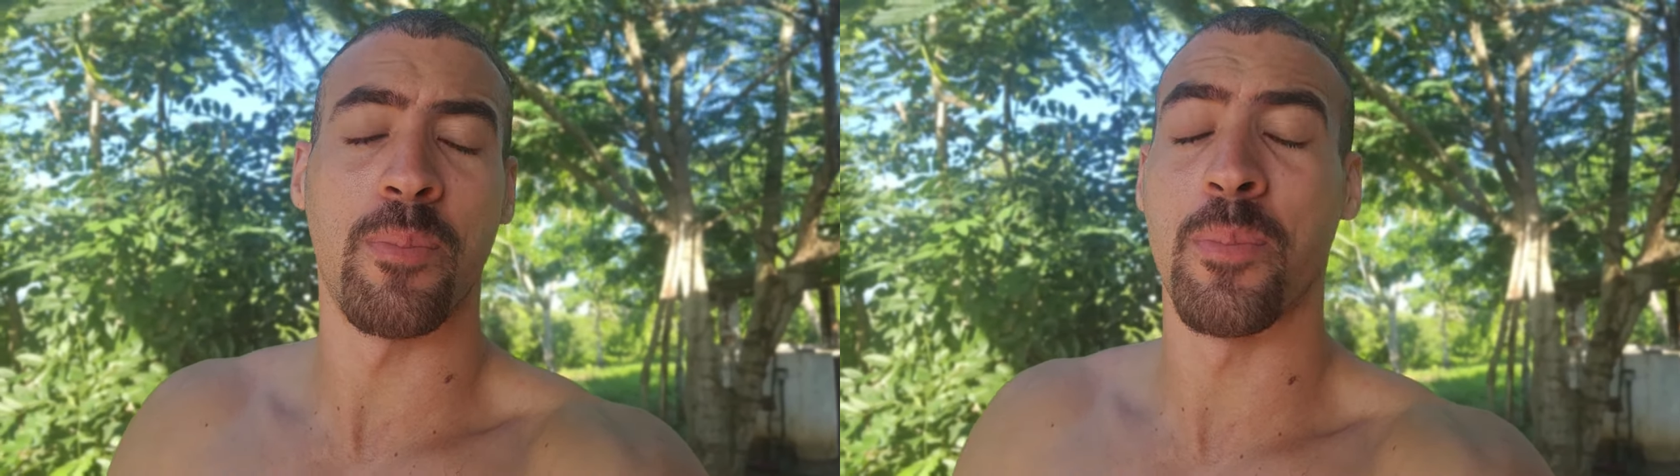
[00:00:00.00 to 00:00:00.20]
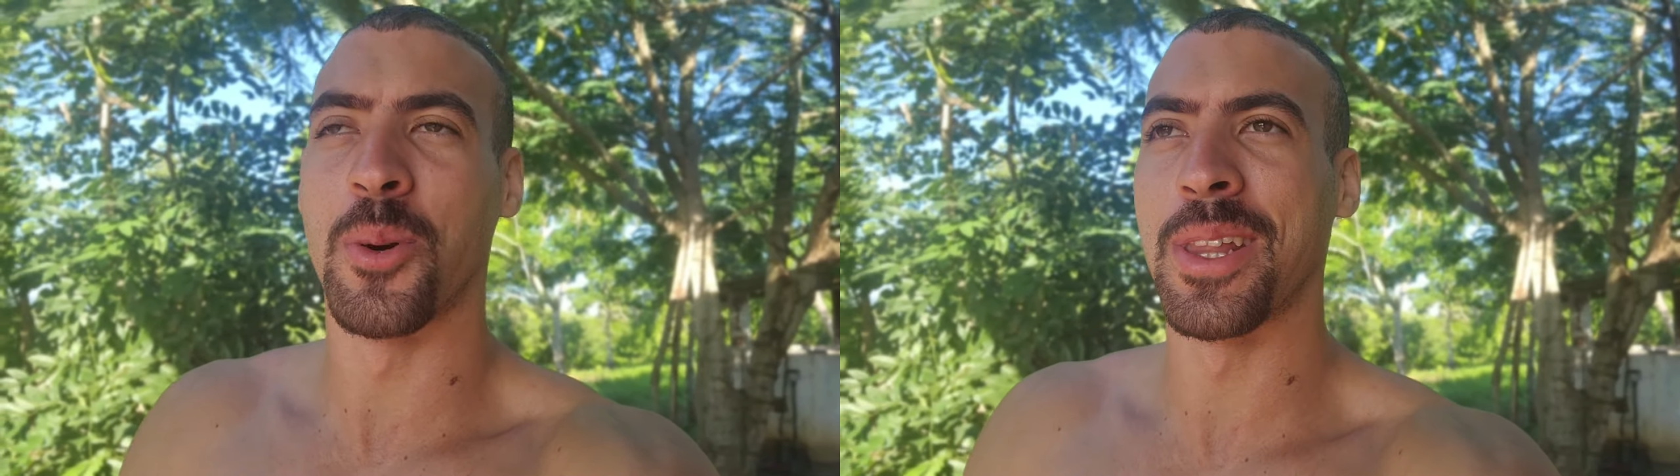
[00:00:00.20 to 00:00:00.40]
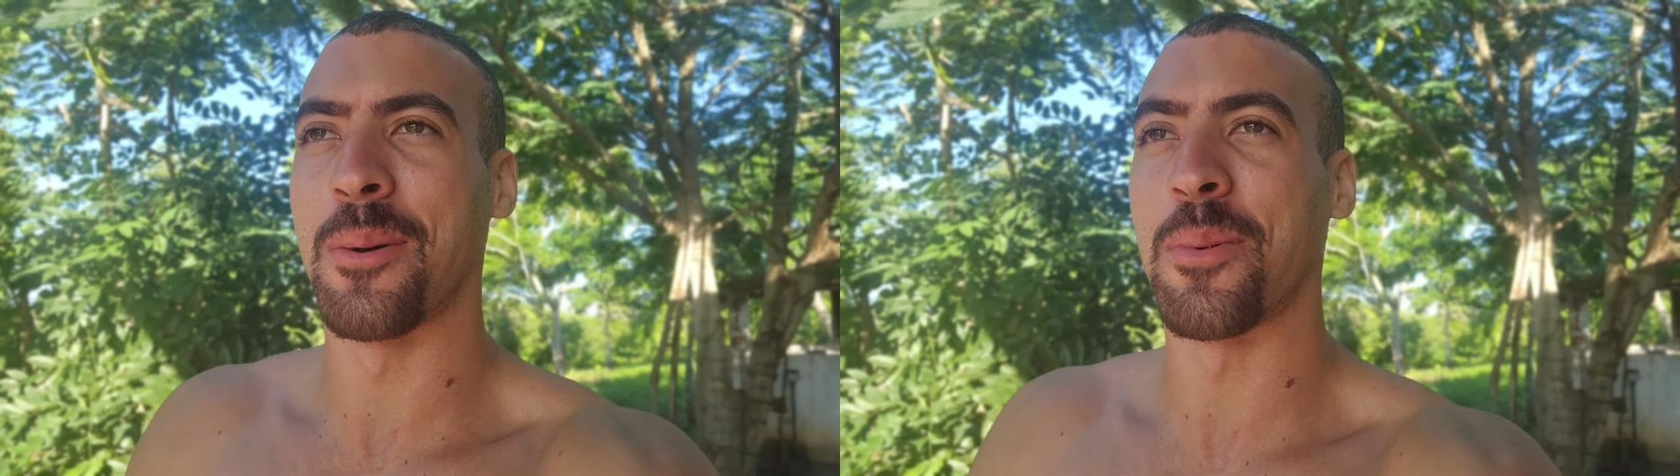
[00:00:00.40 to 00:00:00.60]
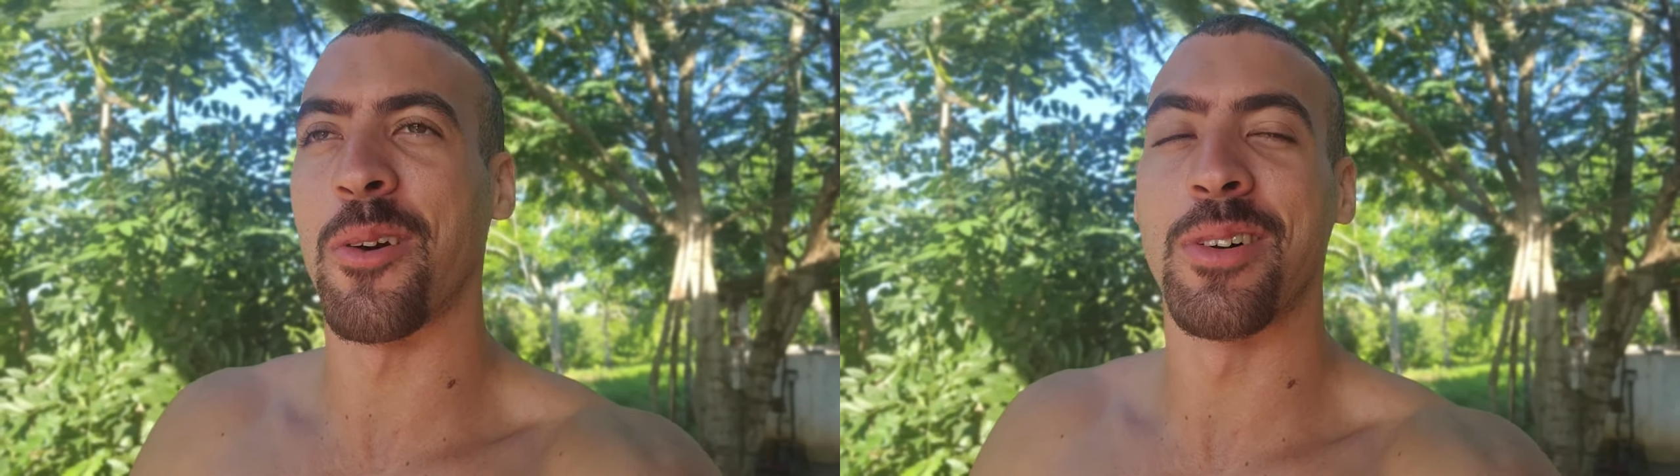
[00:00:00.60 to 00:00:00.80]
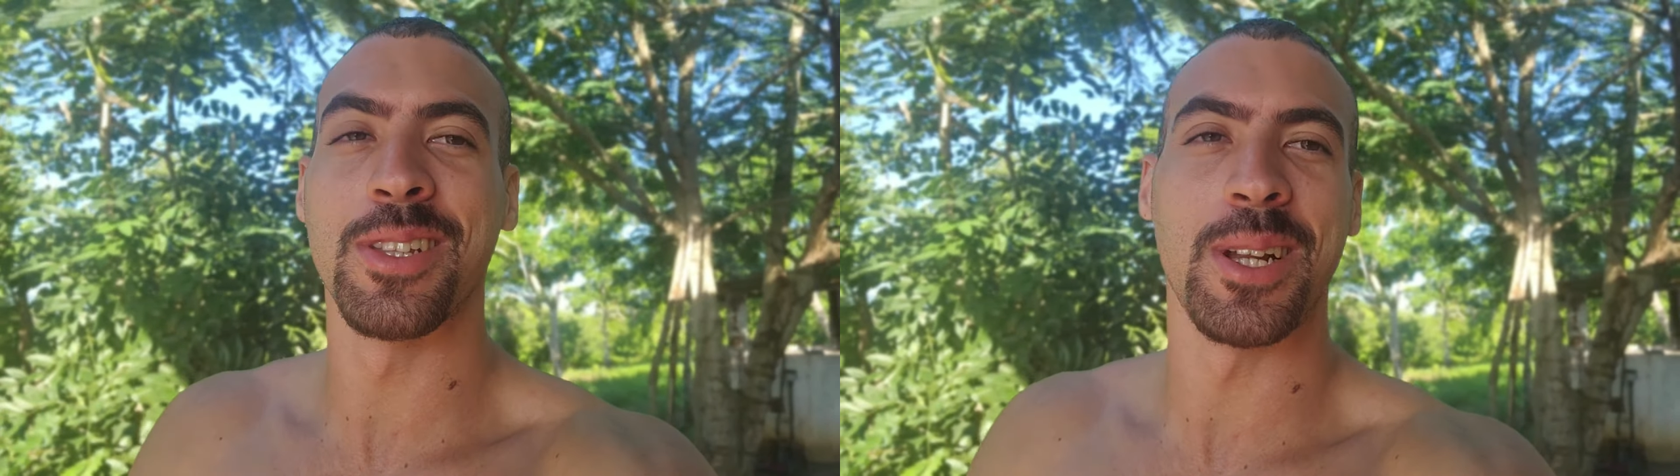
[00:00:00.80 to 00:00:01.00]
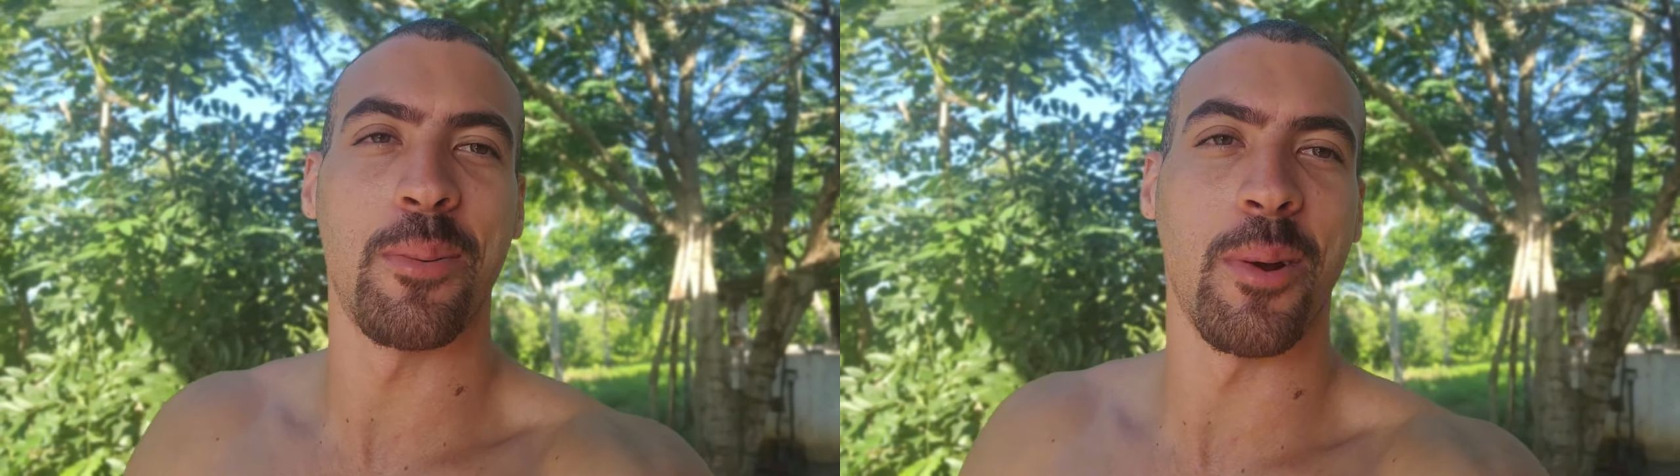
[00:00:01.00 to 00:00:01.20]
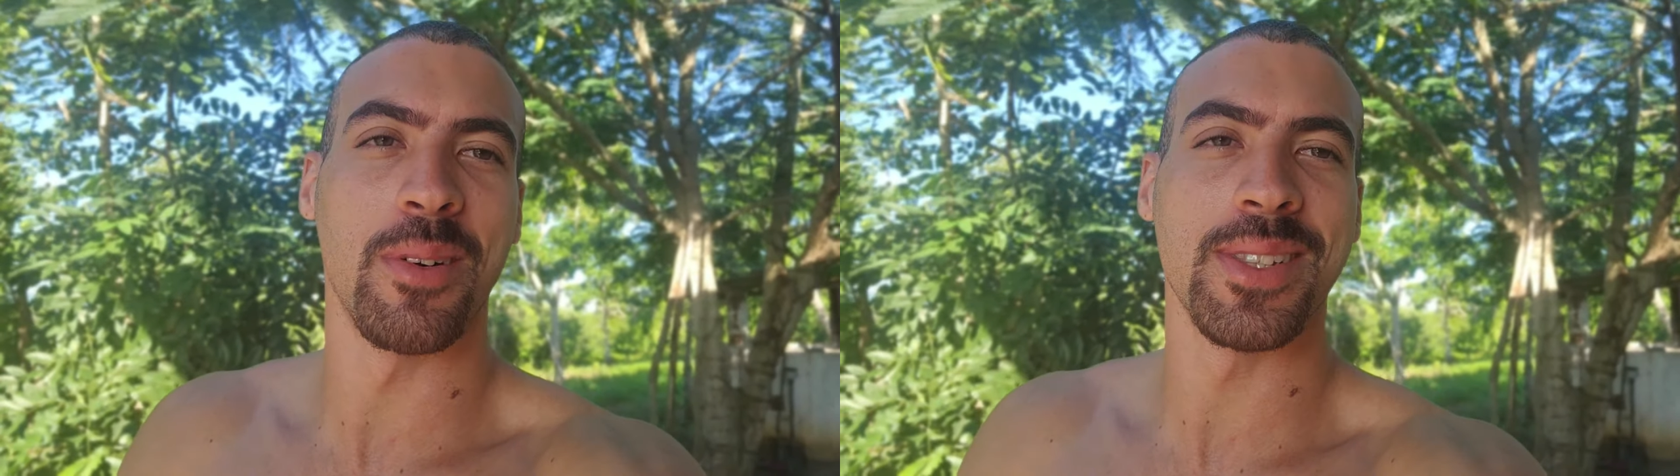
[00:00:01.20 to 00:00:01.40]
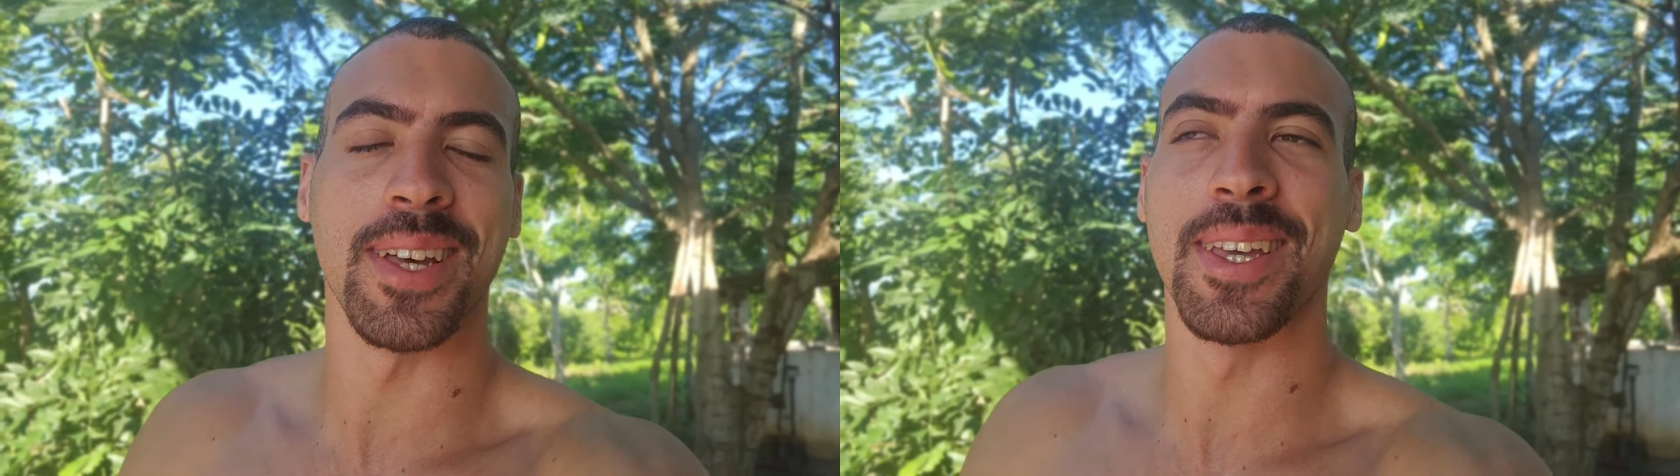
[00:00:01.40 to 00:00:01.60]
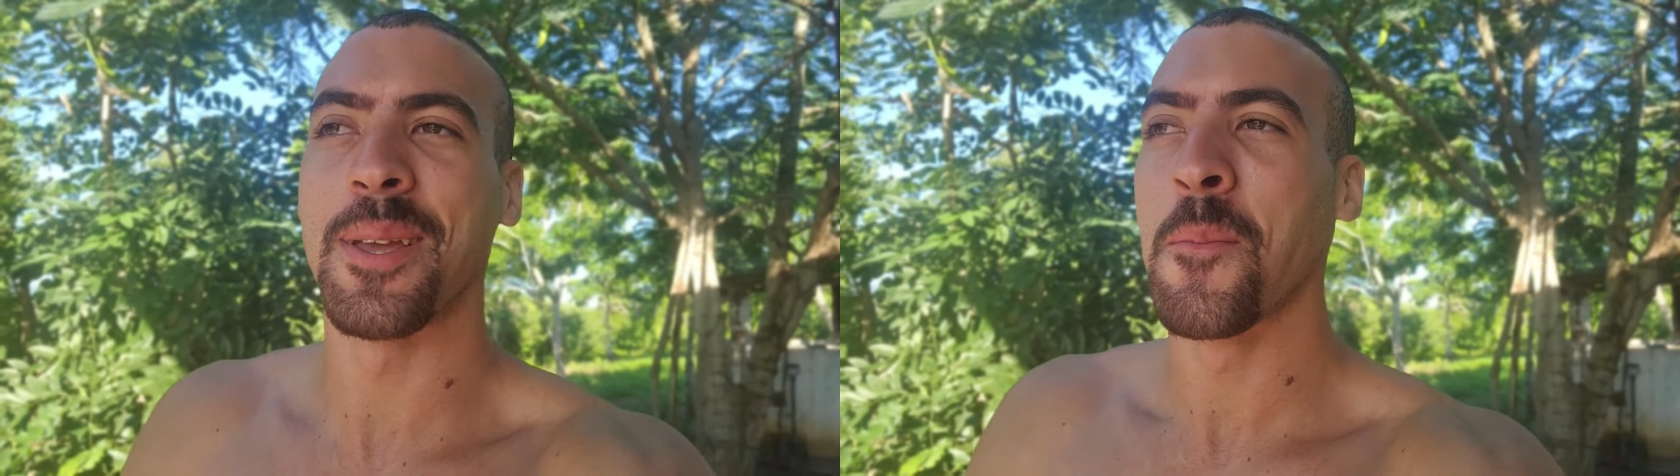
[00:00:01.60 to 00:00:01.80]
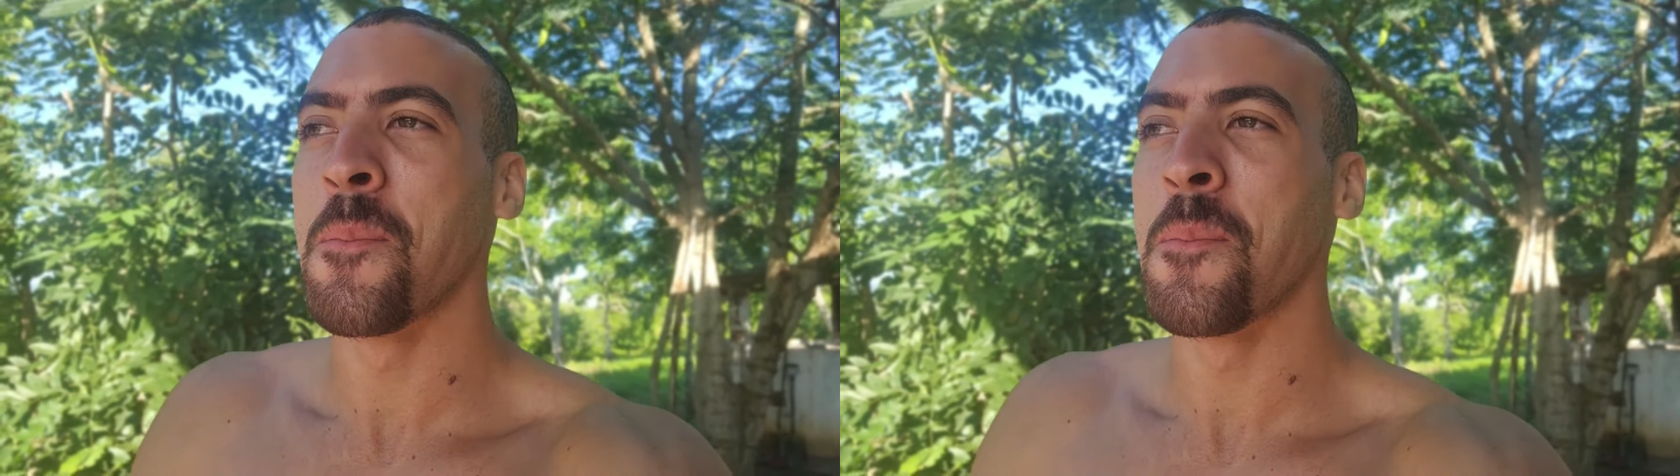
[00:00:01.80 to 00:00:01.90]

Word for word: porra da prova, antes da prova sair,